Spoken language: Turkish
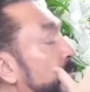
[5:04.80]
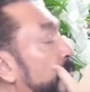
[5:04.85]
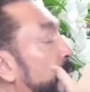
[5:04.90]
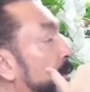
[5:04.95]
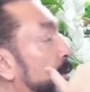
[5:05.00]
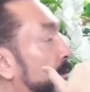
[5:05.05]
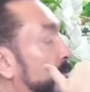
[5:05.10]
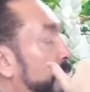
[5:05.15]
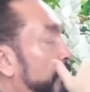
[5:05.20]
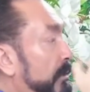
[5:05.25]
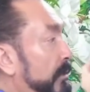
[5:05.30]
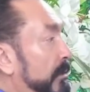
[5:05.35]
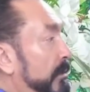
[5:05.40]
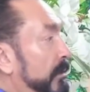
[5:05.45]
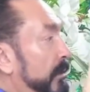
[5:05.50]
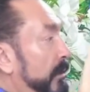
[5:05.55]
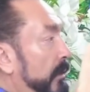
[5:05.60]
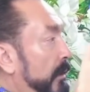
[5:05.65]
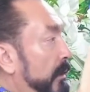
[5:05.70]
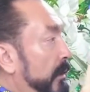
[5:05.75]
münafık.
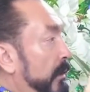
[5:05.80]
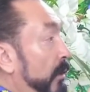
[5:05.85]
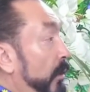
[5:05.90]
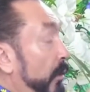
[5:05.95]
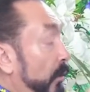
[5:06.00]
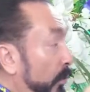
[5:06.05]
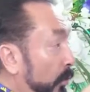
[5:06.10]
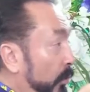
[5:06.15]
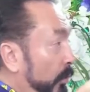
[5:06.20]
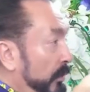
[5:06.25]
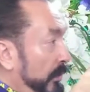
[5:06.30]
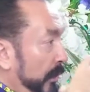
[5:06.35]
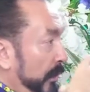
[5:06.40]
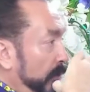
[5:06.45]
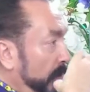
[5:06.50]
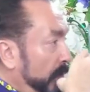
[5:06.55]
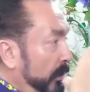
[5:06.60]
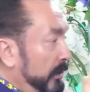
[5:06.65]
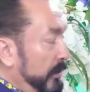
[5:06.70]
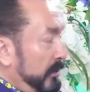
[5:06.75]
O
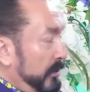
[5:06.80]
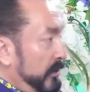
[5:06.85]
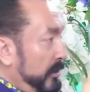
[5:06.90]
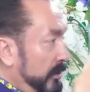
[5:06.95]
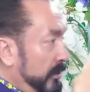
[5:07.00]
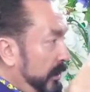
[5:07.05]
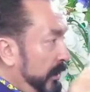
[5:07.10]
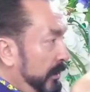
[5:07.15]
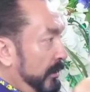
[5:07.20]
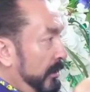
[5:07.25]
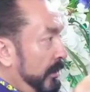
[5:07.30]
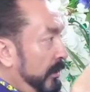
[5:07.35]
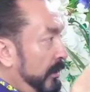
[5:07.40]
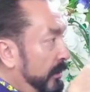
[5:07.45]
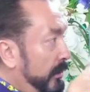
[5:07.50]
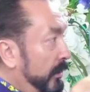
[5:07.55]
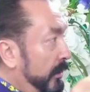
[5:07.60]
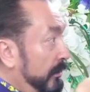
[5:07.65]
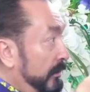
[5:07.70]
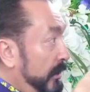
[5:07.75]
yanıyor içi şeytani
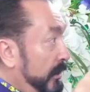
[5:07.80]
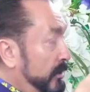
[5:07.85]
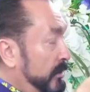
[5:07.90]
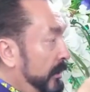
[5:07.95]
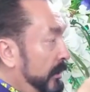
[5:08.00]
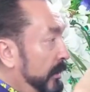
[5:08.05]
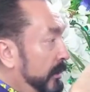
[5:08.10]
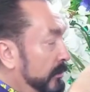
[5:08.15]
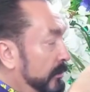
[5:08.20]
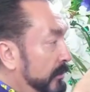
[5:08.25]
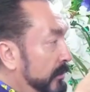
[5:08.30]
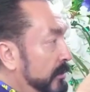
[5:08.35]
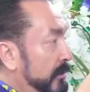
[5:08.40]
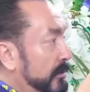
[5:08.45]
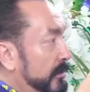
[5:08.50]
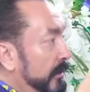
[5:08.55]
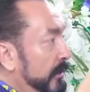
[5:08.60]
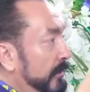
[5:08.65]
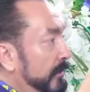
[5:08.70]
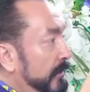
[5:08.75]
ateşle yandığı
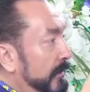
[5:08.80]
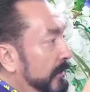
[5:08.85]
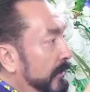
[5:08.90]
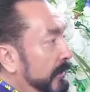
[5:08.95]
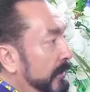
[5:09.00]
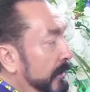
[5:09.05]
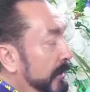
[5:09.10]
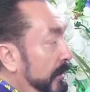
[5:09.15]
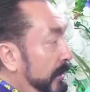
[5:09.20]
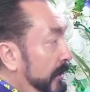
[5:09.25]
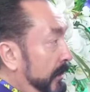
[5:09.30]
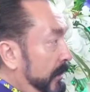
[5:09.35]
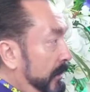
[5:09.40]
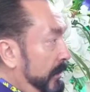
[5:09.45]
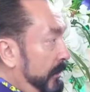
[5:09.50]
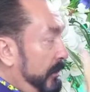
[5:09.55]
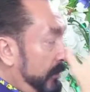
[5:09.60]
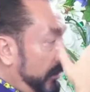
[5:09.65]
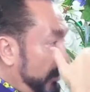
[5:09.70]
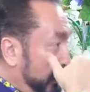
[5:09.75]
için.
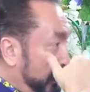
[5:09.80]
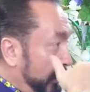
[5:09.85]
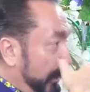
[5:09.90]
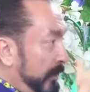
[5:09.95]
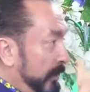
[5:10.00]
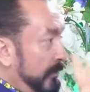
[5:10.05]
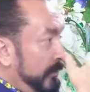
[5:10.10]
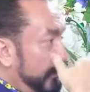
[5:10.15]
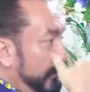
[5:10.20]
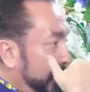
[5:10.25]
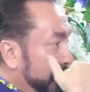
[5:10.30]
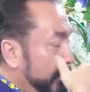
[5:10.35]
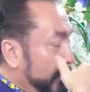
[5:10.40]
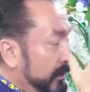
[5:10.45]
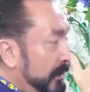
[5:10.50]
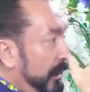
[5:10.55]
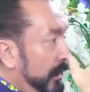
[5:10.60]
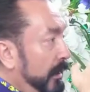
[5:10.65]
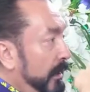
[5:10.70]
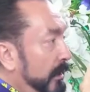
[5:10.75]
içi
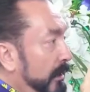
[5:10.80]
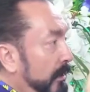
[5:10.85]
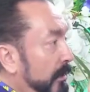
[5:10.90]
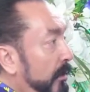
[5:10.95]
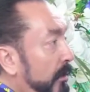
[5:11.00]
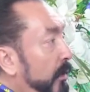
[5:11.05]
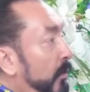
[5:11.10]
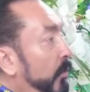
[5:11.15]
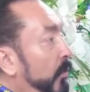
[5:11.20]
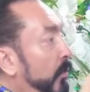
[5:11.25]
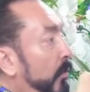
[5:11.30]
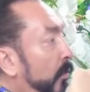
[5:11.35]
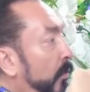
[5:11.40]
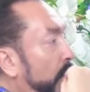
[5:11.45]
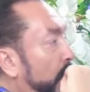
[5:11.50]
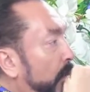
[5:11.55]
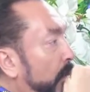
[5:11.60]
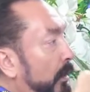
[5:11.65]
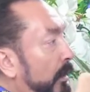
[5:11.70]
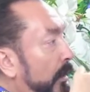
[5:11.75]
yandıkça
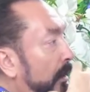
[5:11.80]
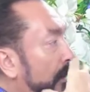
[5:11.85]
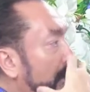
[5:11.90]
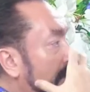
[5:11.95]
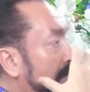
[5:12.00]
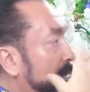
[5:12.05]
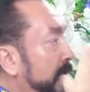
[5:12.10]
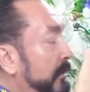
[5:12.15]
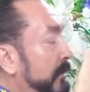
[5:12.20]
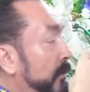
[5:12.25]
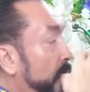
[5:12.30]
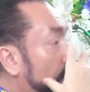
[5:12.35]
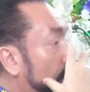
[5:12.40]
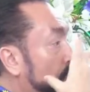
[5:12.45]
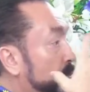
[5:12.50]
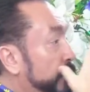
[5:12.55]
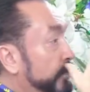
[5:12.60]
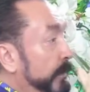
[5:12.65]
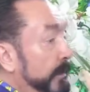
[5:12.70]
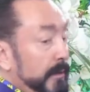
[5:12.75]
o ağzından
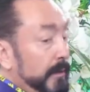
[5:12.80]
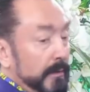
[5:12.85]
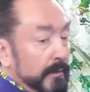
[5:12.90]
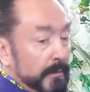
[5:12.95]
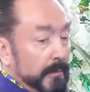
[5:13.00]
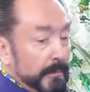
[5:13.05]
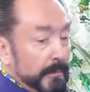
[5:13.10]
kusmaya devam